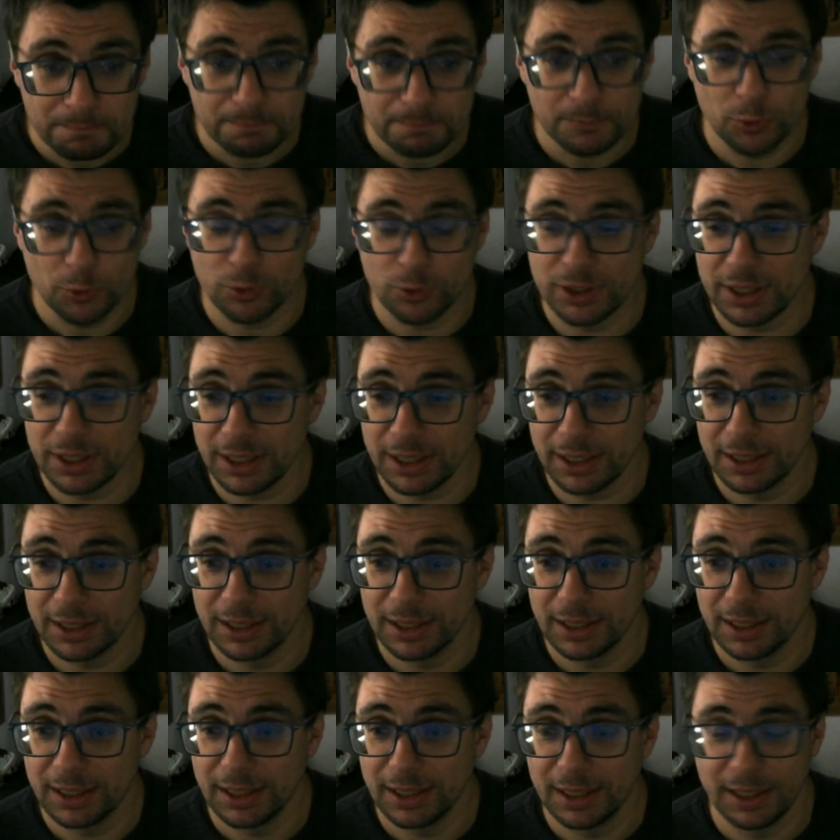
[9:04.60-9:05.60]
Ok
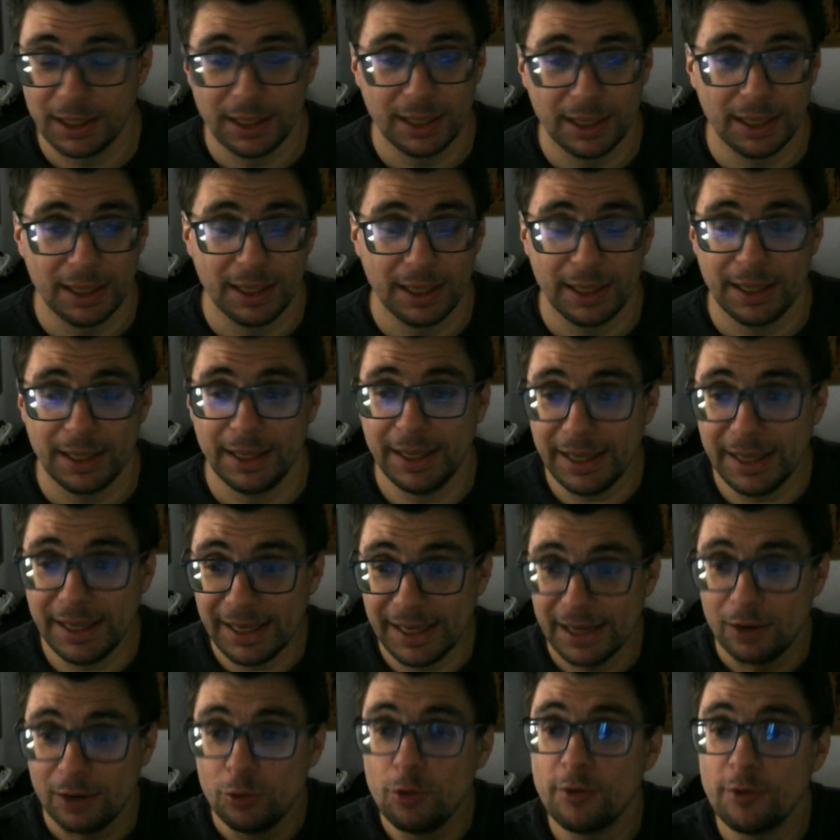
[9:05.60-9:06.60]
Et
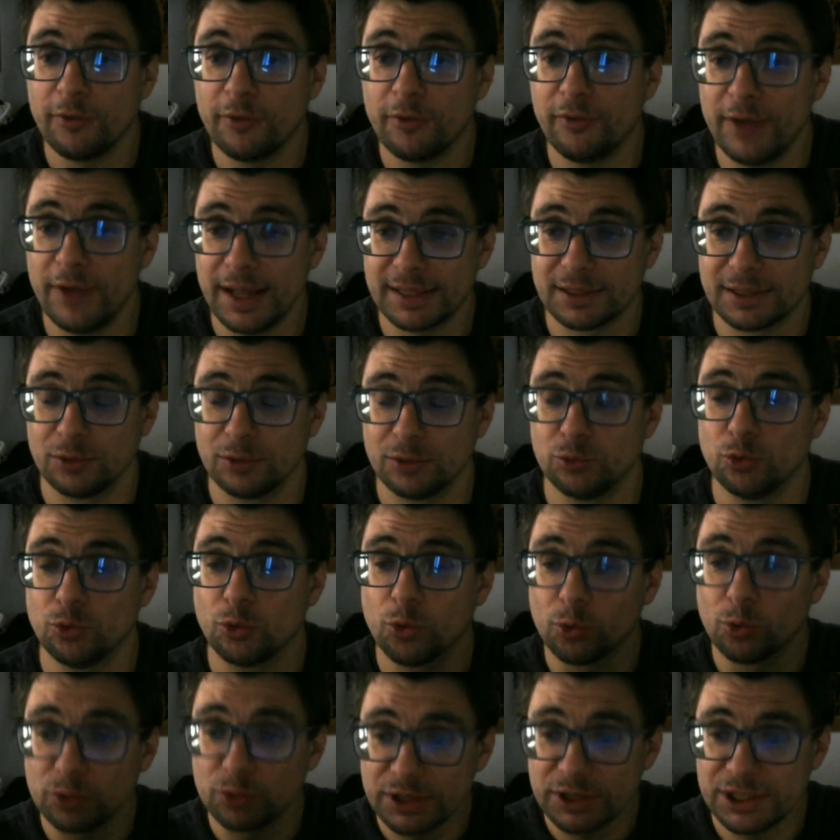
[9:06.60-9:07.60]
le fait de
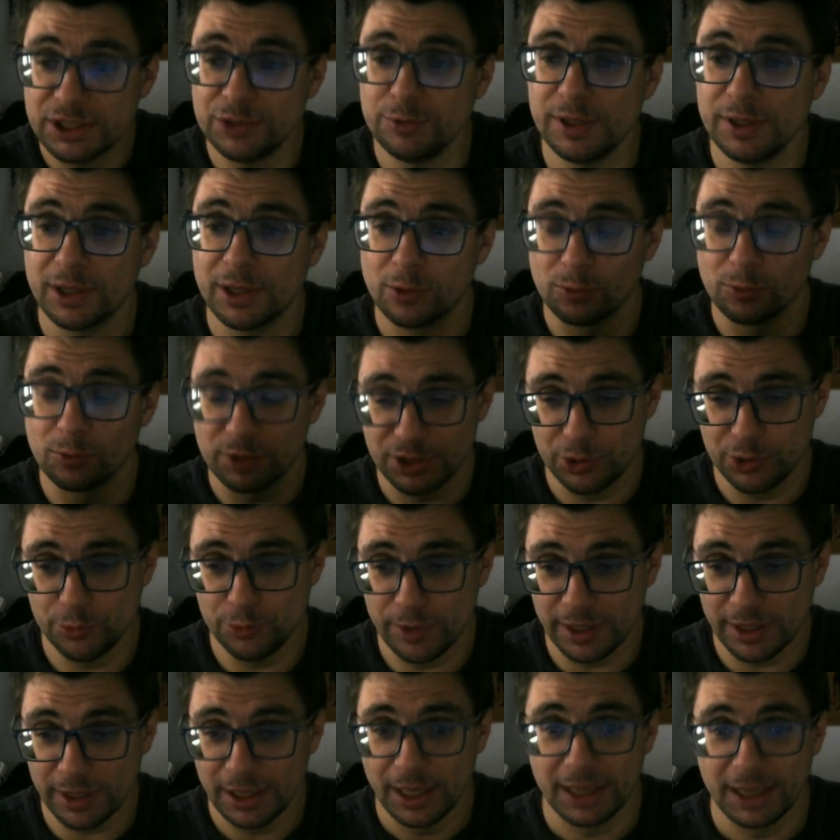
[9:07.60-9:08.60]
continuer,
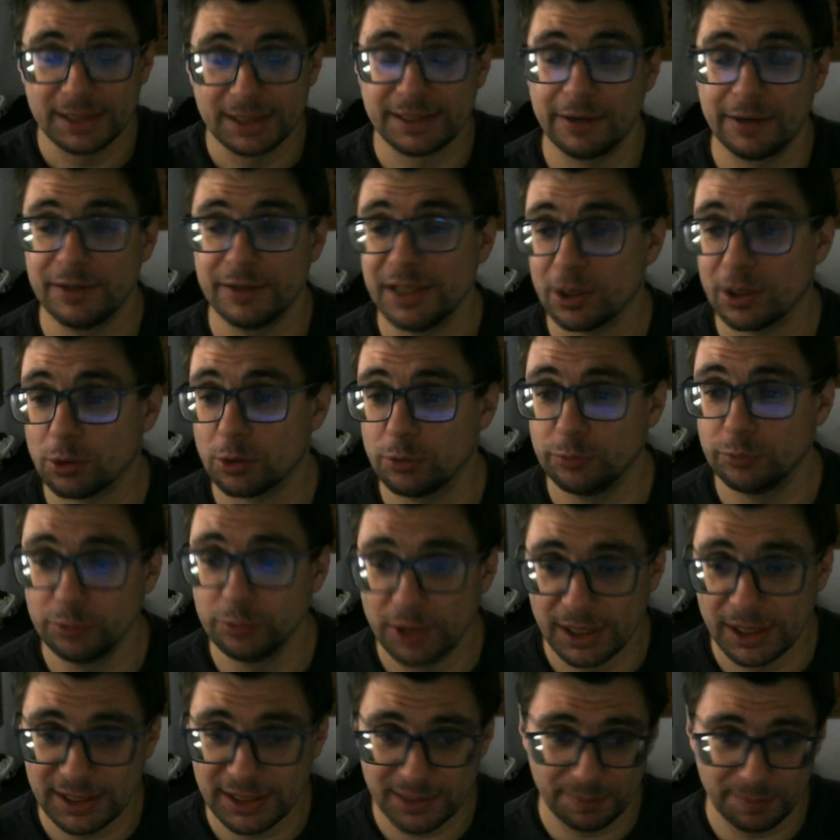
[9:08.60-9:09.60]
continuer, ça veut dire que vous ne
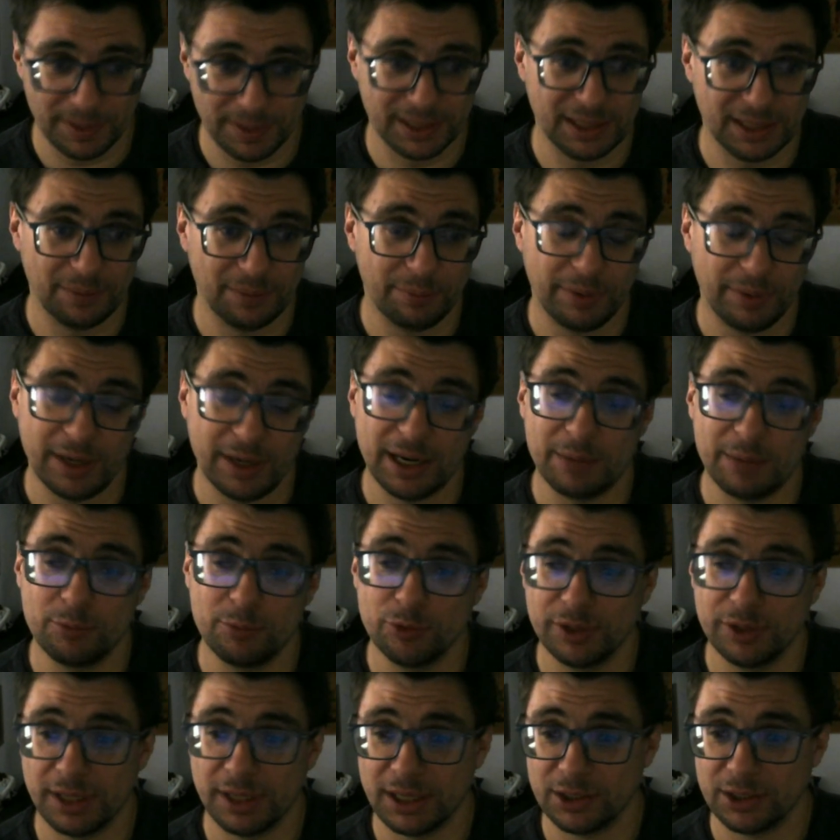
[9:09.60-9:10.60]
respectez pas la
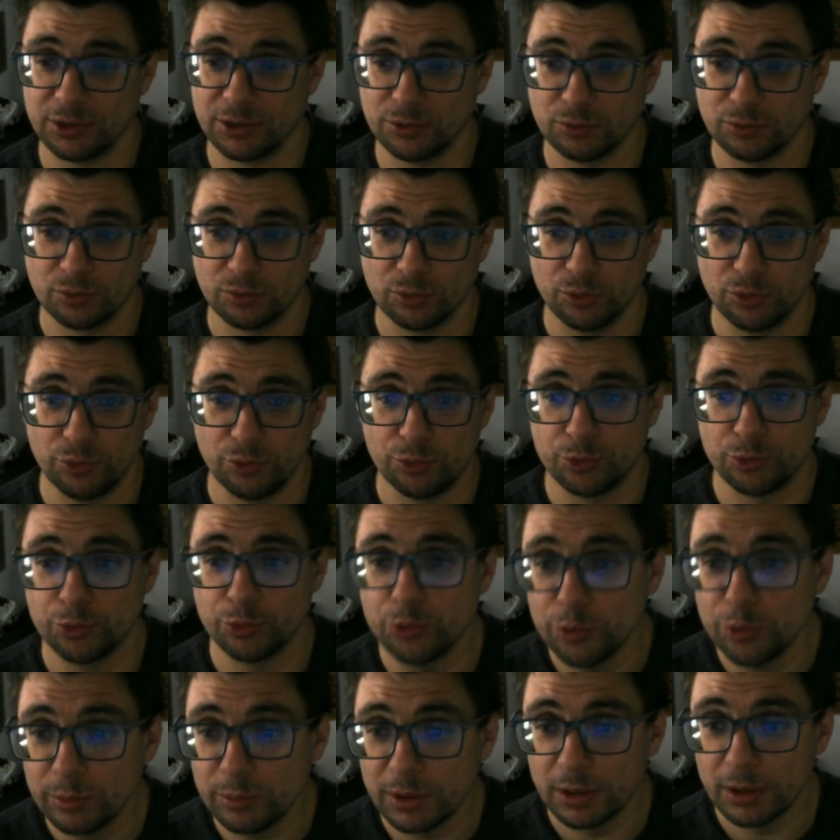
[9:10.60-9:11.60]
modération de
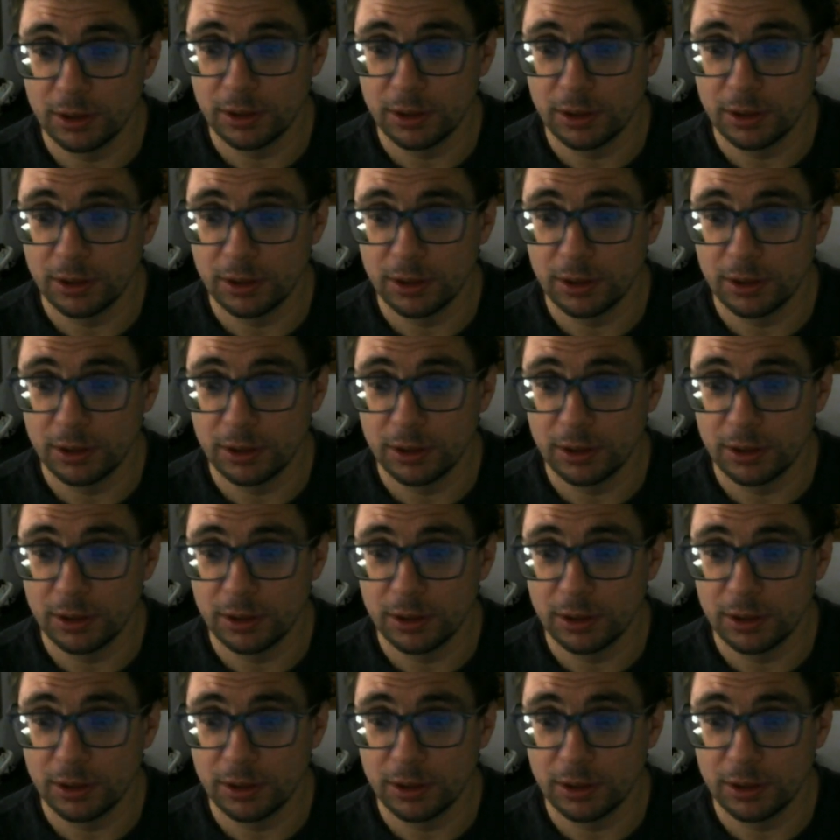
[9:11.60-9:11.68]
YouTube.